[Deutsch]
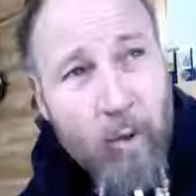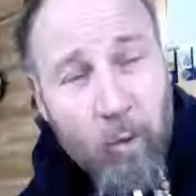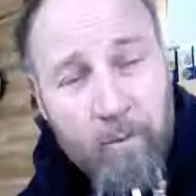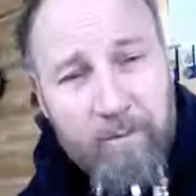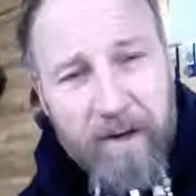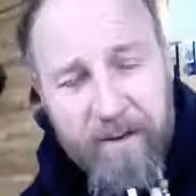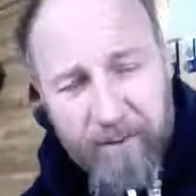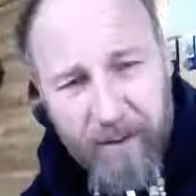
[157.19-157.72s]

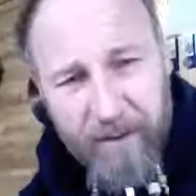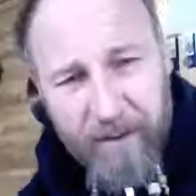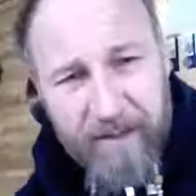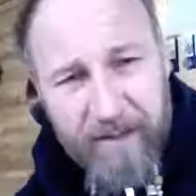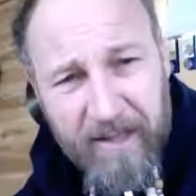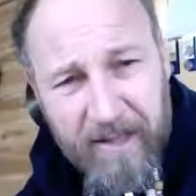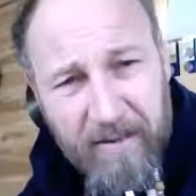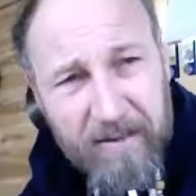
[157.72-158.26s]

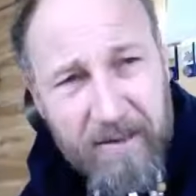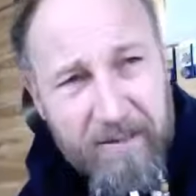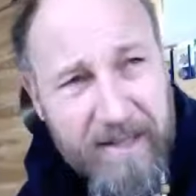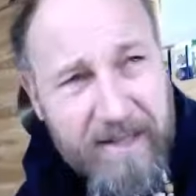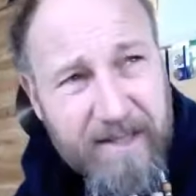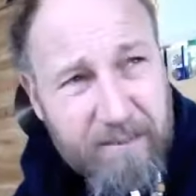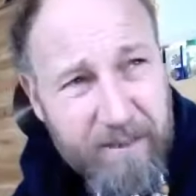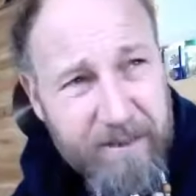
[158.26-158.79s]
umweltfreundlicher
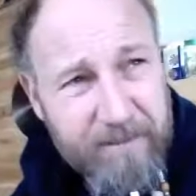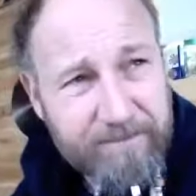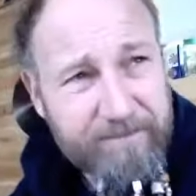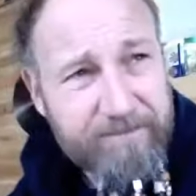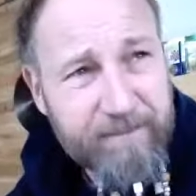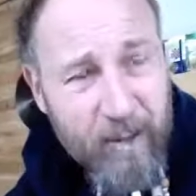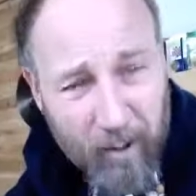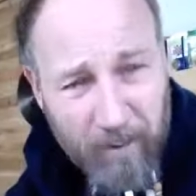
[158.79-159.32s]
unterwegs bin,